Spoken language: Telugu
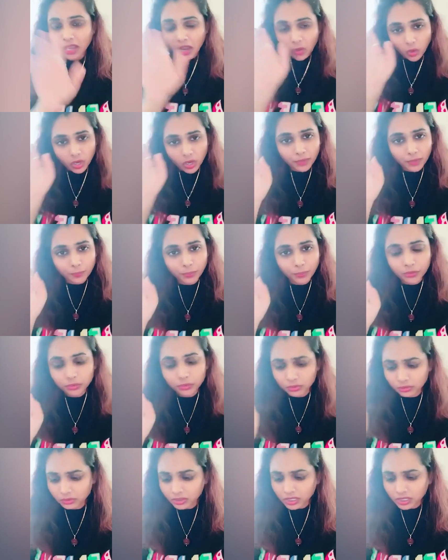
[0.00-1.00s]
ఒకప్పుడు
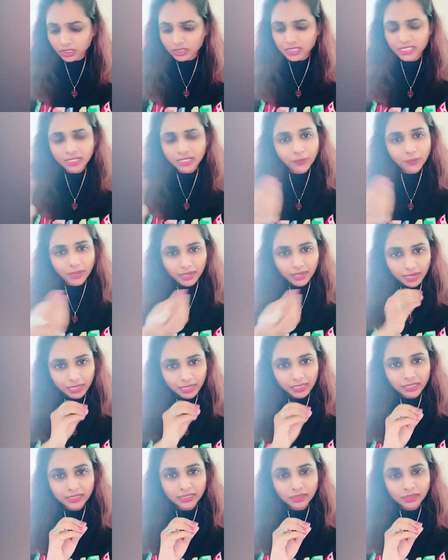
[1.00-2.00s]
చిన్నపిల్లలు
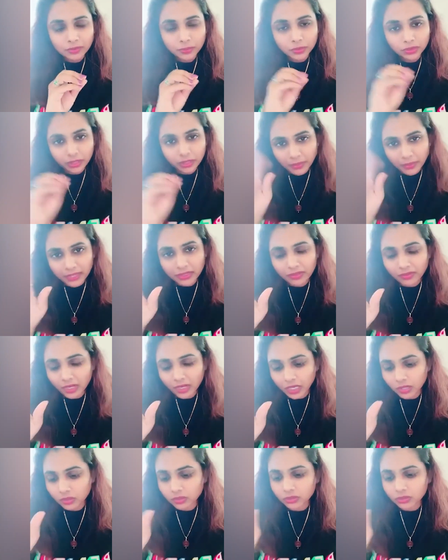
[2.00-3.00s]
అన్నం తినకపోతే
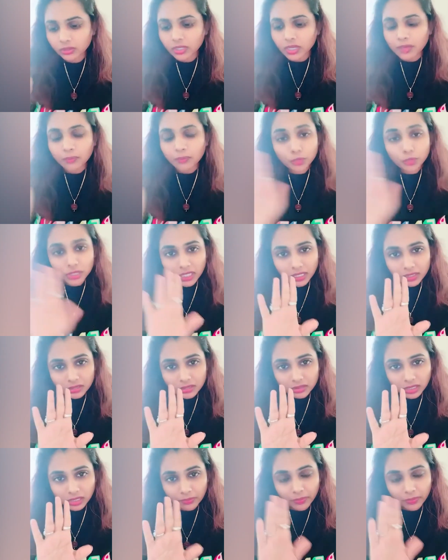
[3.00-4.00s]
పెద్దవాళ్ళు
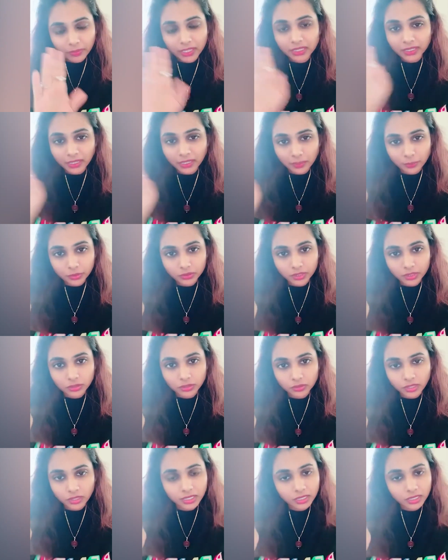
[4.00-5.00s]
బూచాడొస్తాడమ్మా
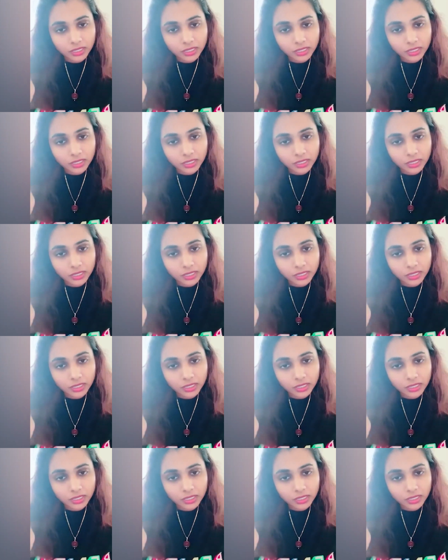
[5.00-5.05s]
ఎత్తుకెళ్ళిపోతాడు అన్నం